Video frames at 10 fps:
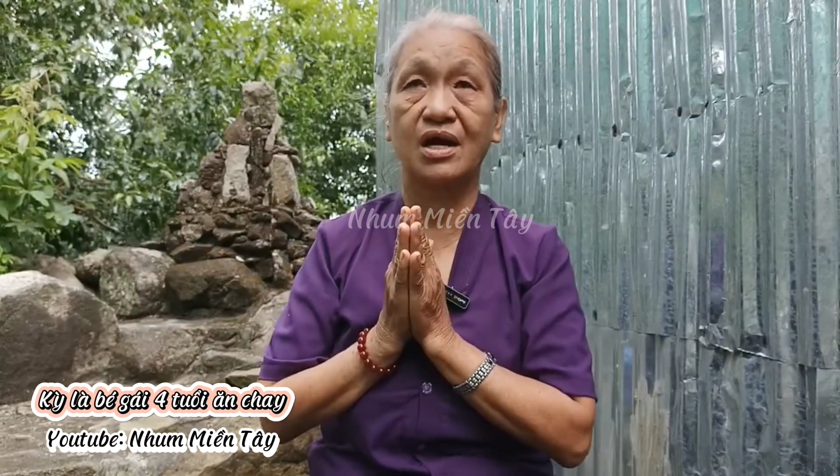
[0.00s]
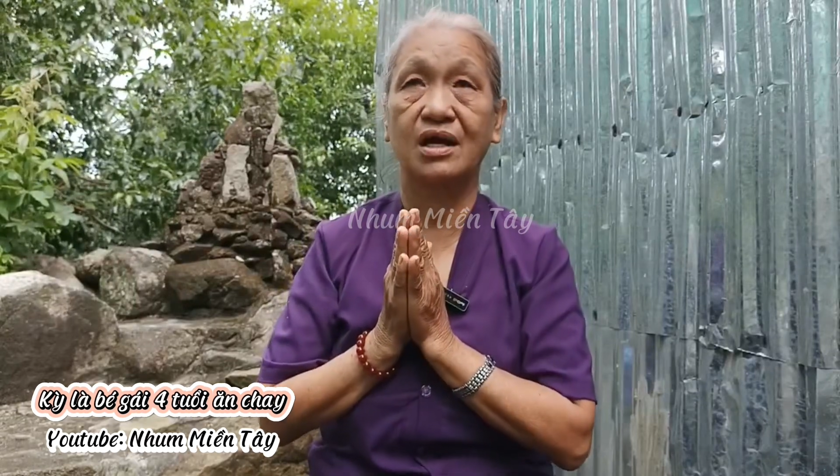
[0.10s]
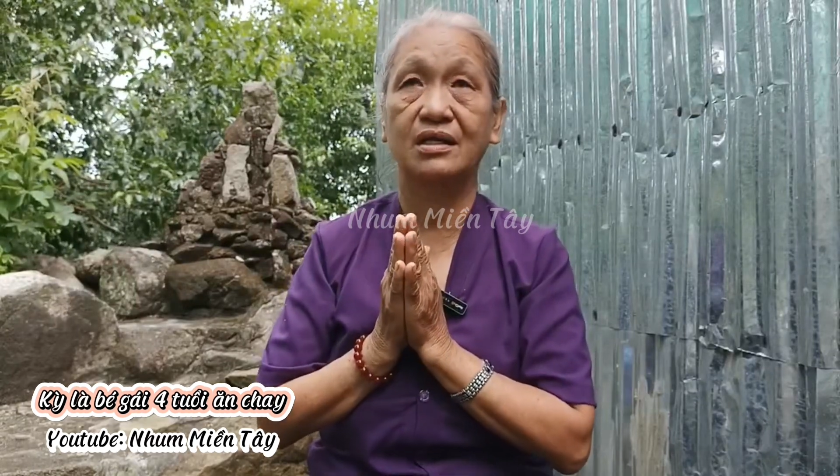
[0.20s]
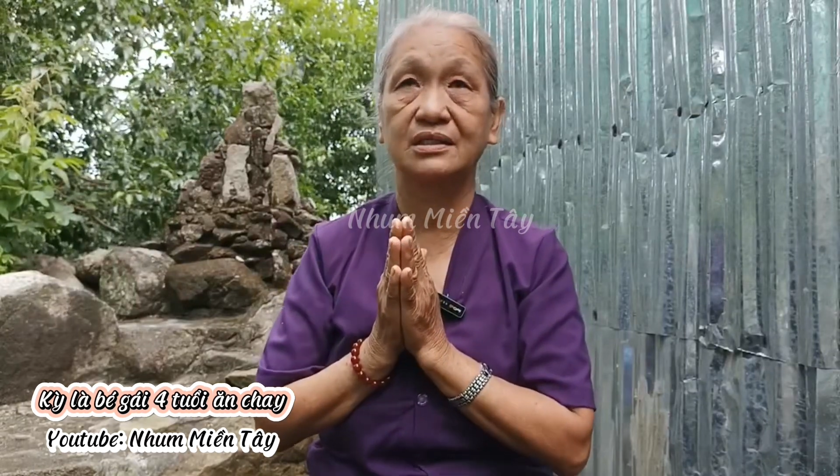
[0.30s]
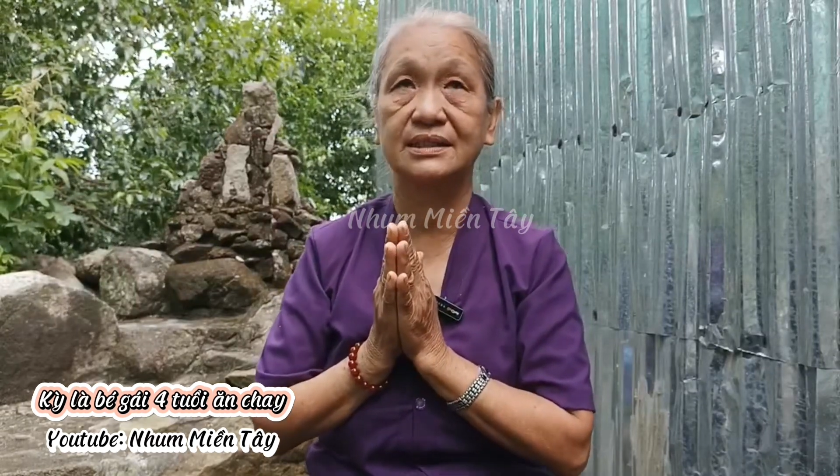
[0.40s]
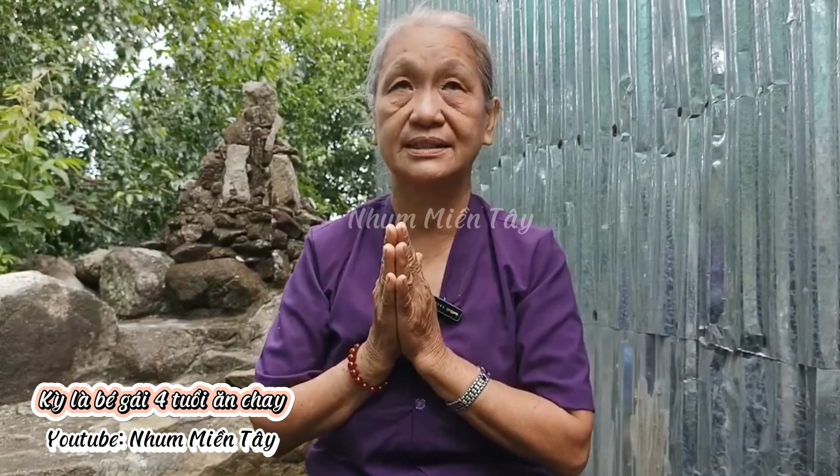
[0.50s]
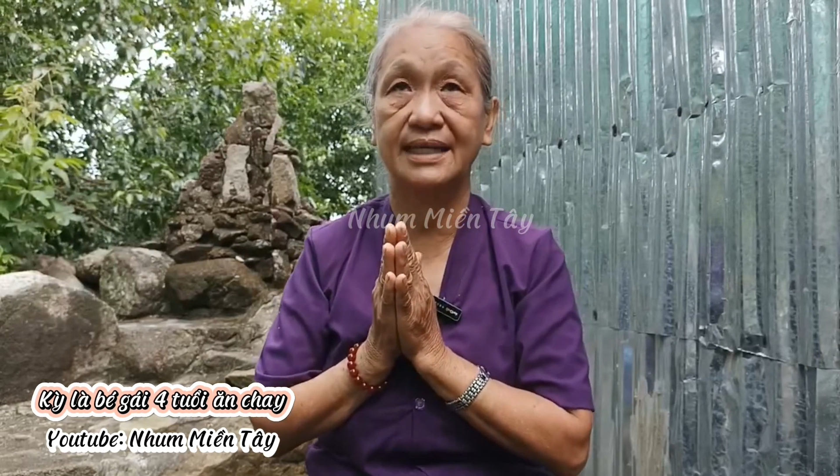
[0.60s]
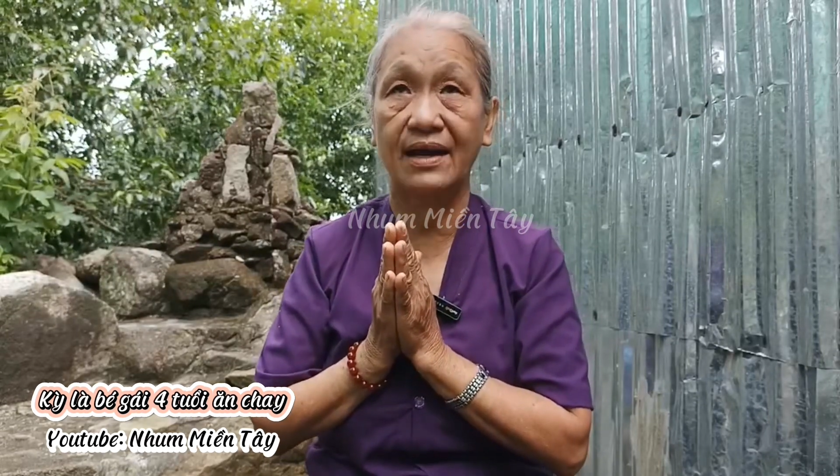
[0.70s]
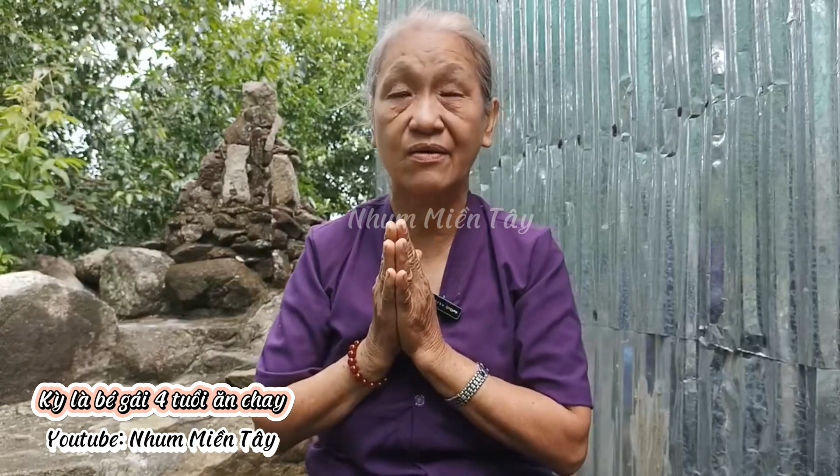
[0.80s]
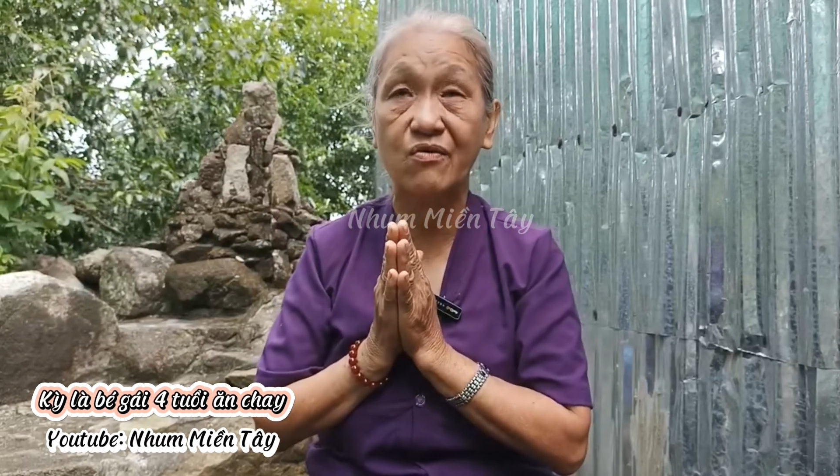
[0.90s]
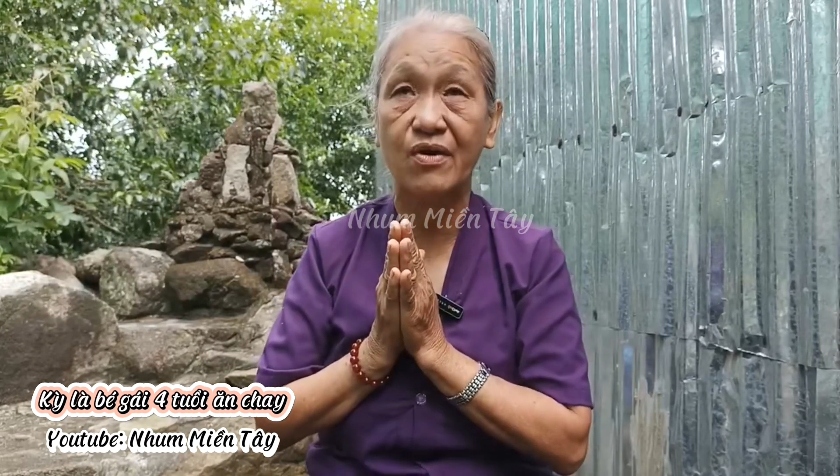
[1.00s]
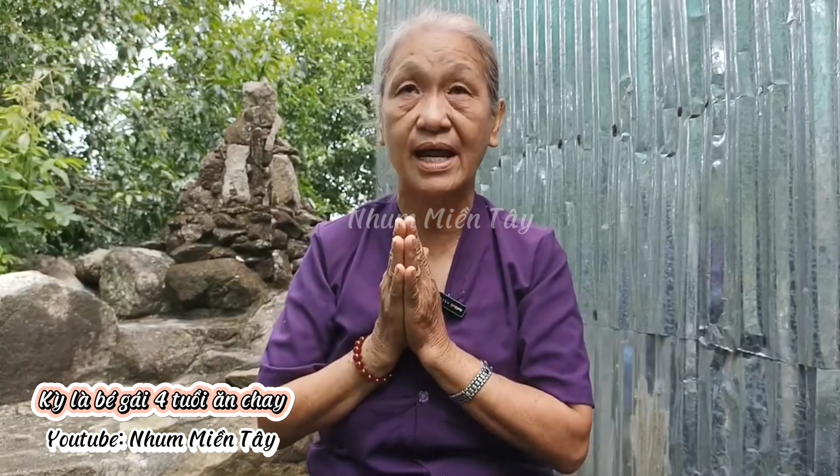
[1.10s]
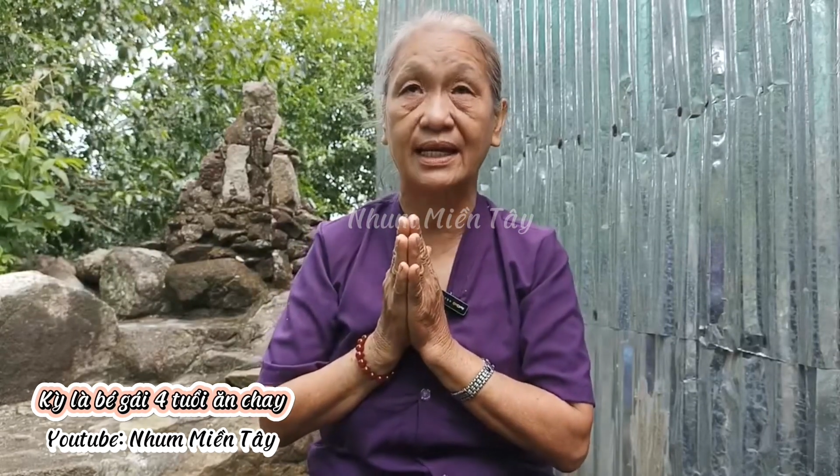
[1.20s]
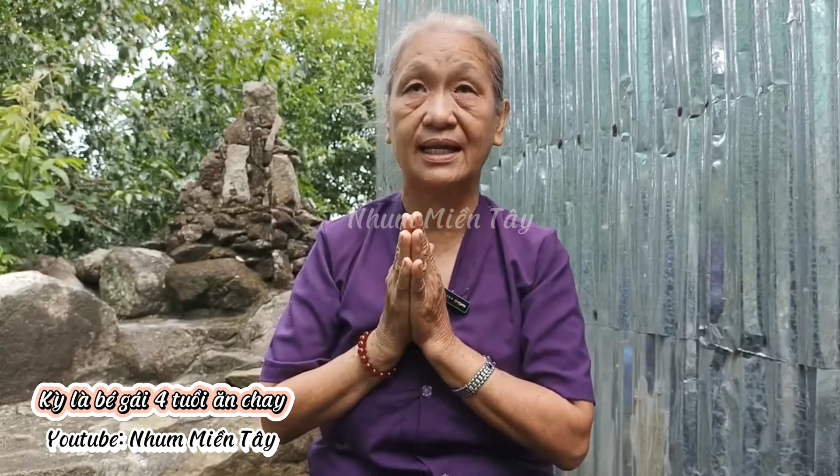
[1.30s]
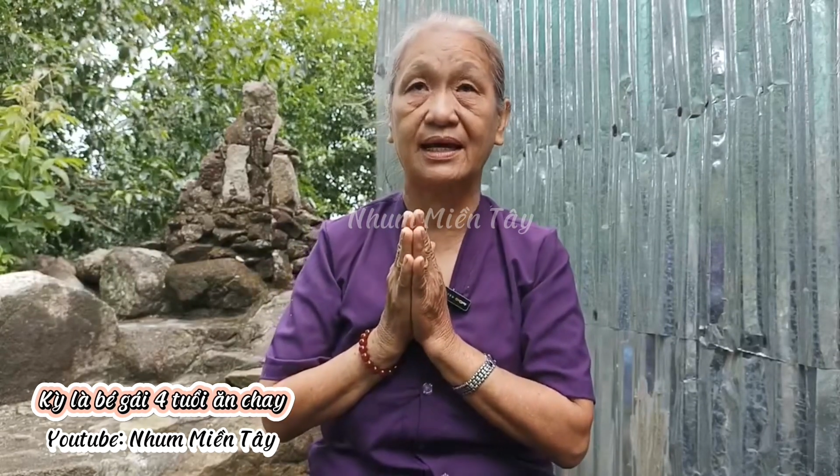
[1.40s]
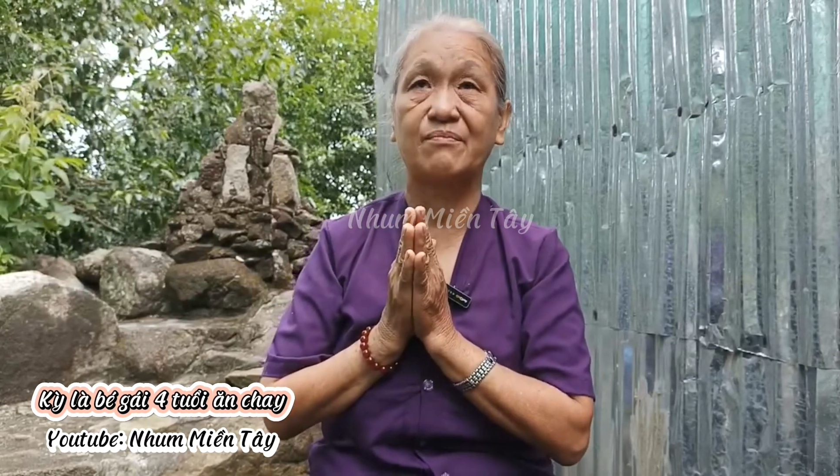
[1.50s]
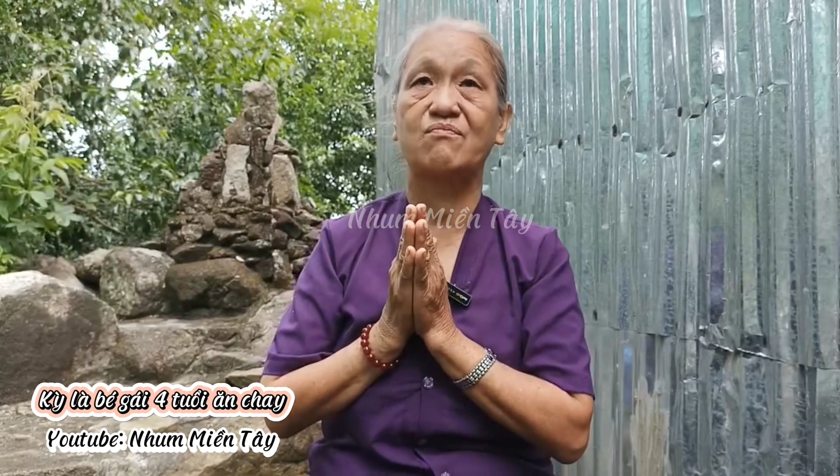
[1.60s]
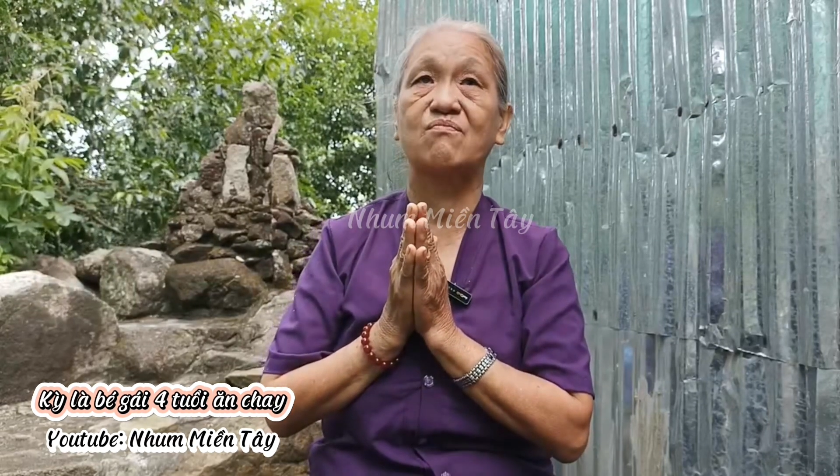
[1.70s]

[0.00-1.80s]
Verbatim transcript: tu nhiều đời chẳng